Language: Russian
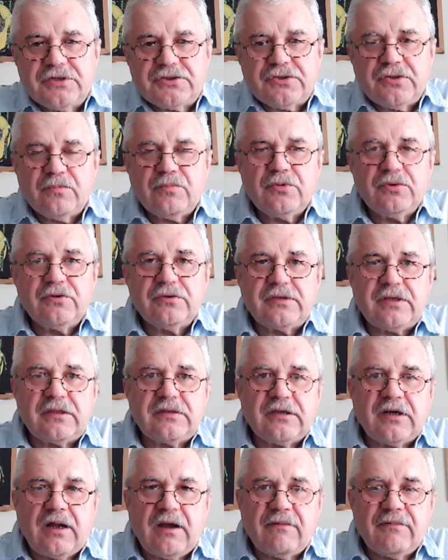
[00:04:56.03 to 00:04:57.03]
что будут
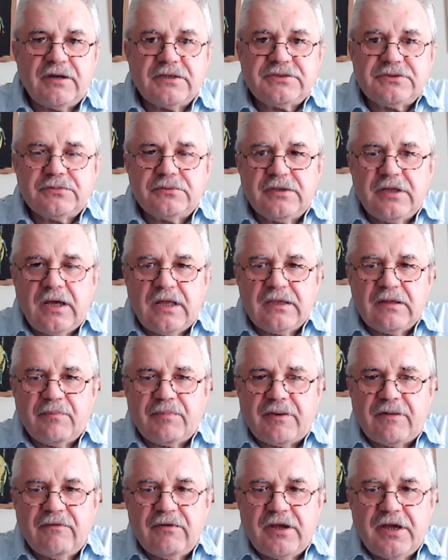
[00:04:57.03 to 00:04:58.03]
атаковать суда,
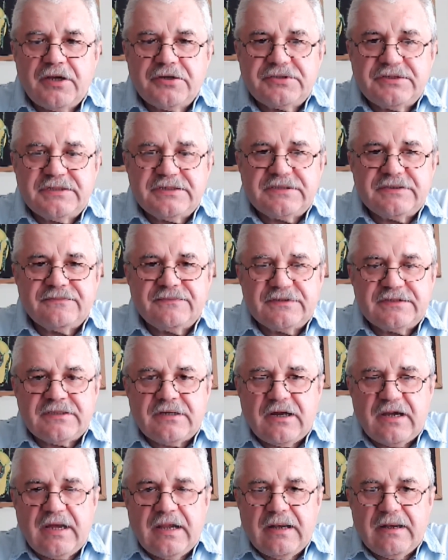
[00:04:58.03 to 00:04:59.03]
направляющиеся в
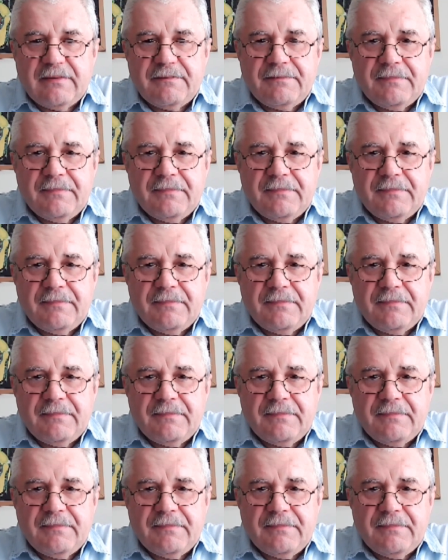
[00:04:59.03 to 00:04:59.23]
Израиль.